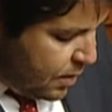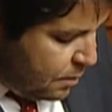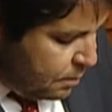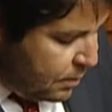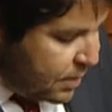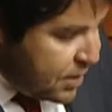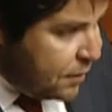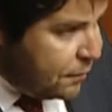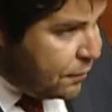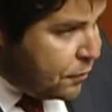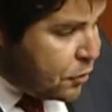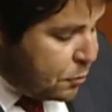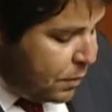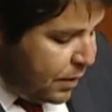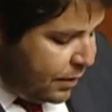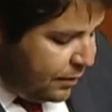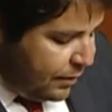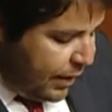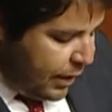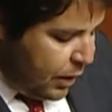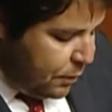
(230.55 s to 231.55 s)
mas
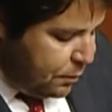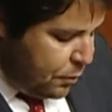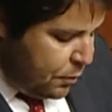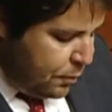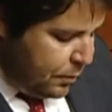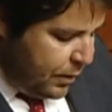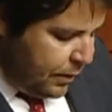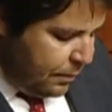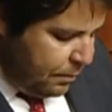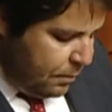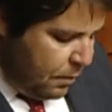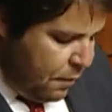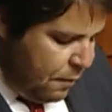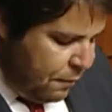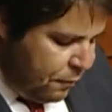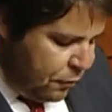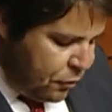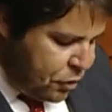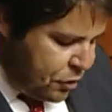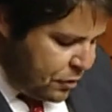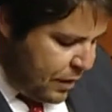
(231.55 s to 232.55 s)
infelizmente na República
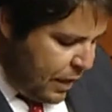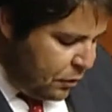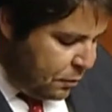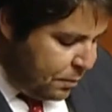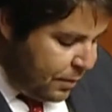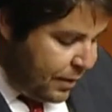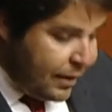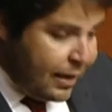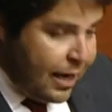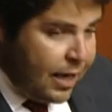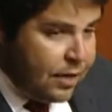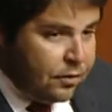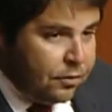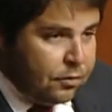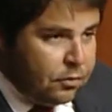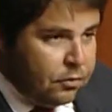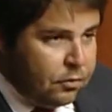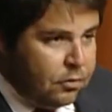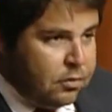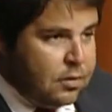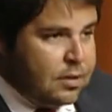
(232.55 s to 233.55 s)
foi estado para canto
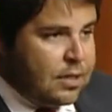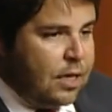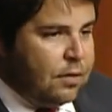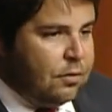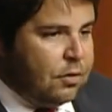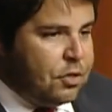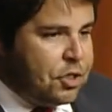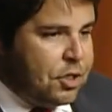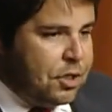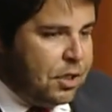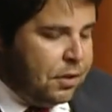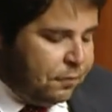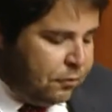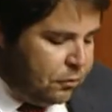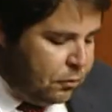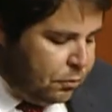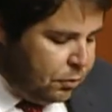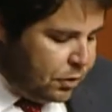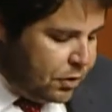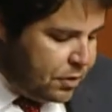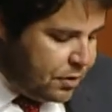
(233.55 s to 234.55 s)
utilizando a gíria
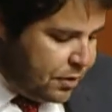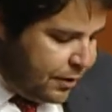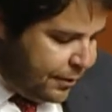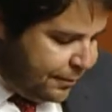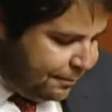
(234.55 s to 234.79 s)
futebolística.